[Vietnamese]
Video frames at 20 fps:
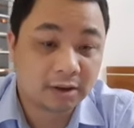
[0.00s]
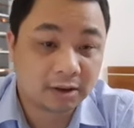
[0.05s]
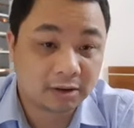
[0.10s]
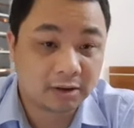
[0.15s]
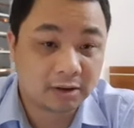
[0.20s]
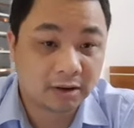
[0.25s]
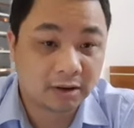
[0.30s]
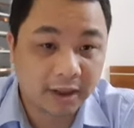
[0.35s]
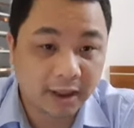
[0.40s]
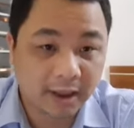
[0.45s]

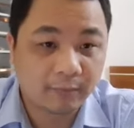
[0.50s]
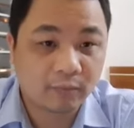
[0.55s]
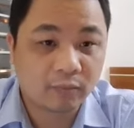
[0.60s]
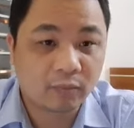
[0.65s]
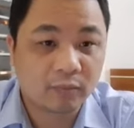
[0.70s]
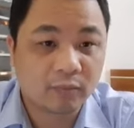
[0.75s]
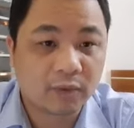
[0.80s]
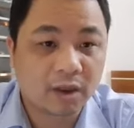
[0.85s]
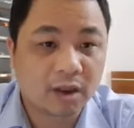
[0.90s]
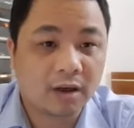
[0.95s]
trực tiếp uh,
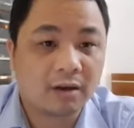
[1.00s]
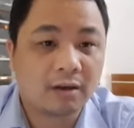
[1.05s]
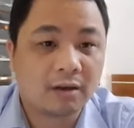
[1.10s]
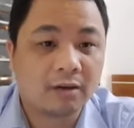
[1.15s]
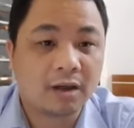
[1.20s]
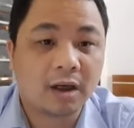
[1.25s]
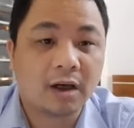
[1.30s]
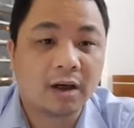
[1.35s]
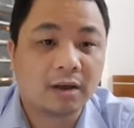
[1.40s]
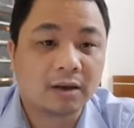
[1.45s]
ờ,
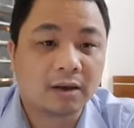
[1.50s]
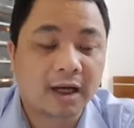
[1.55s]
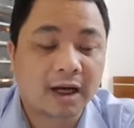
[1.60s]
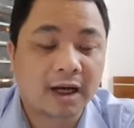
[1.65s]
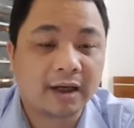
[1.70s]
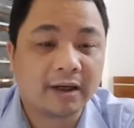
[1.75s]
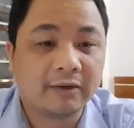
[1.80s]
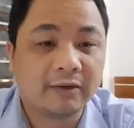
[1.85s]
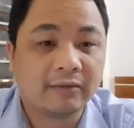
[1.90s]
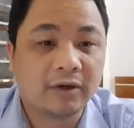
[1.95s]
ở
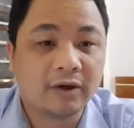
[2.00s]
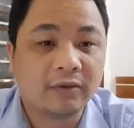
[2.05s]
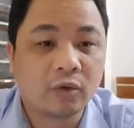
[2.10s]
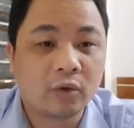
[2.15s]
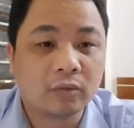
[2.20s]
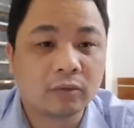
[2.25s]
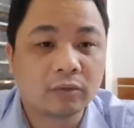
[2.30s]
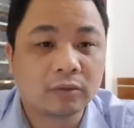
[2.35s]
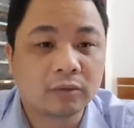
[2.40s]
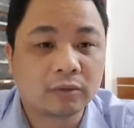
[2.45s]
tại Vĩnh
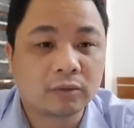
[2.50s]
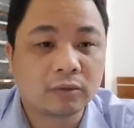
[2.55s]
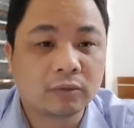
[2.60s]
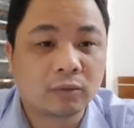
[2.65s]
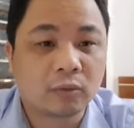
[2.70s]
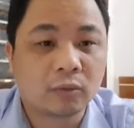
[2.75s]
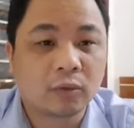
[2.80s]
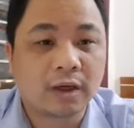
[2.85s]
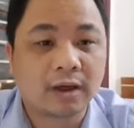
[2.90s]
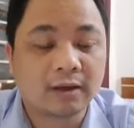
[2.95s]
Phúc
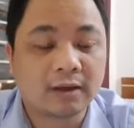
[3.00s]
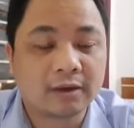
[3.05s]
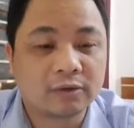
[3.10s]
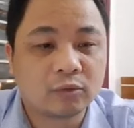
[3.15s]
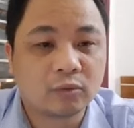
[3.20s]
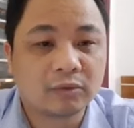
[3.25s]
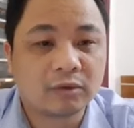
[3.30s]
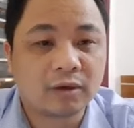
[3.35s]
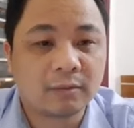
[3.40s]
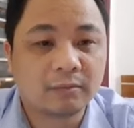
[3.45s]
cụ thể là
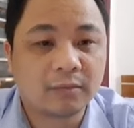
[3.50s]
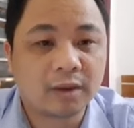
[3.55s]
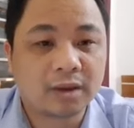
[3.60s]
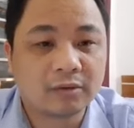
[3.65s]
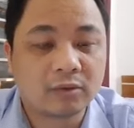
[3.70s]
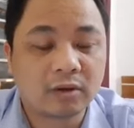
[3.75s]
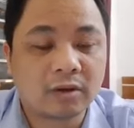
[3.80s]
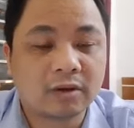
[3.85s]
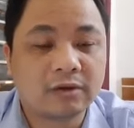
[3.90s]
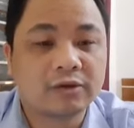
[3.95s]
trung tâm uh,
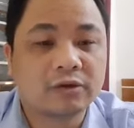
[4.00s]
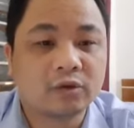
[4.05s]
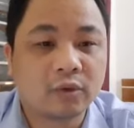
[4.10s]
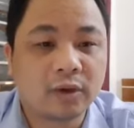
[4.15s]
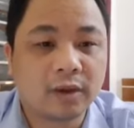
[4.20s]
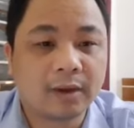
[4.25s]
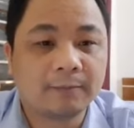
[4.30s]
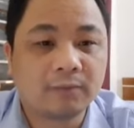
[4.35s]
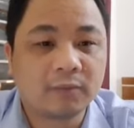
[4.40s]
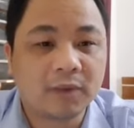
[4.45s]
Rốt Thường
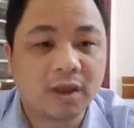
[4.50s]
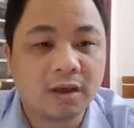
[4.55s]
Xuyên